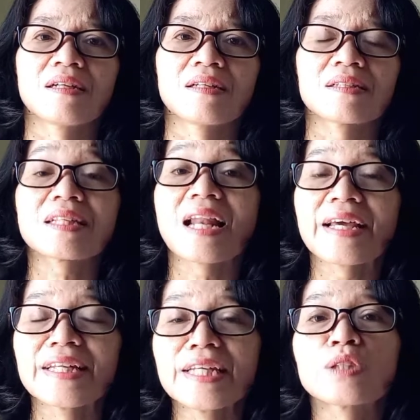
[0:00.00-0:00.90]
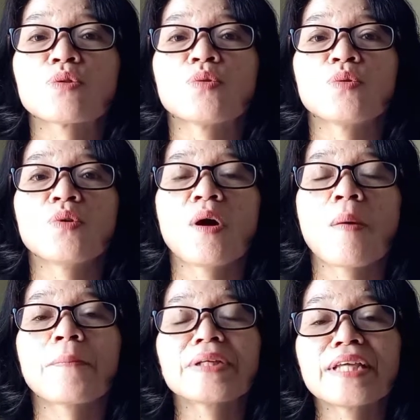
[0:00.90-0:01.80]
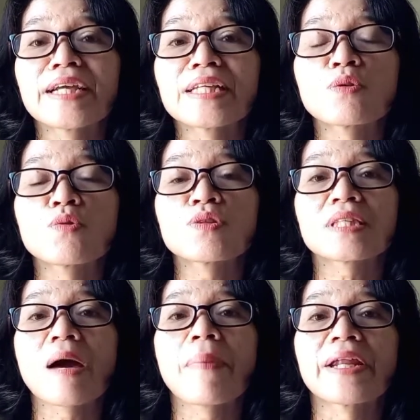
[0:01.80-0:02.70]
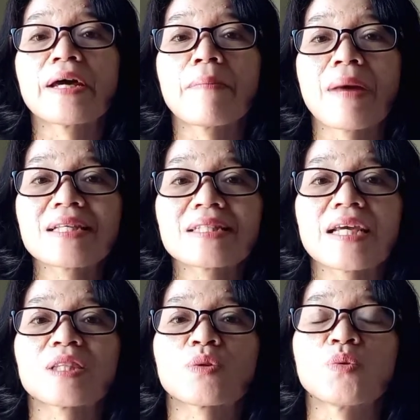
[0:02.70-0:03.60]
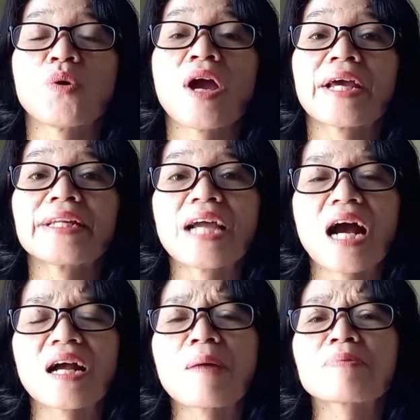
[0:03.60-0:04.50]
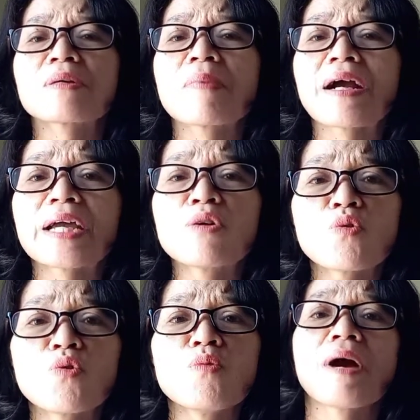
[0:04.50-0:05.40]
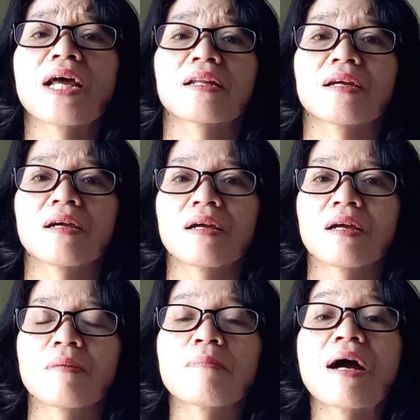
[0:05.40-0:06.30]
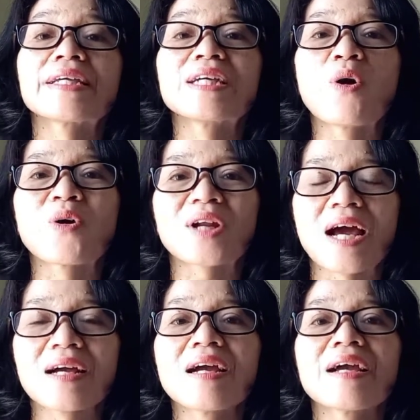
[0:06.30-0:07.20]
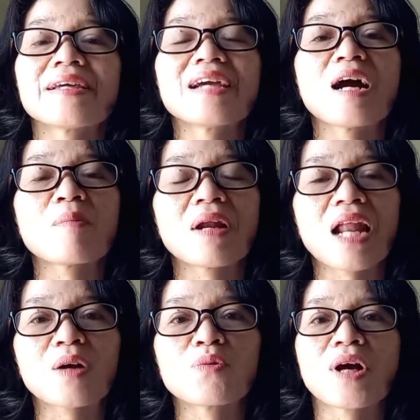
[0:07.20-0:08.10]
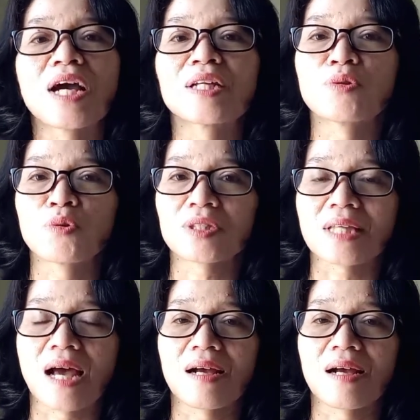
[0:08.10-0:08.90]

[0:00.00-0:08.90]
Selain itu, penyakit kusta pada masa itu dianggap sebagai hukuman bagi orang yang melakukan dosa,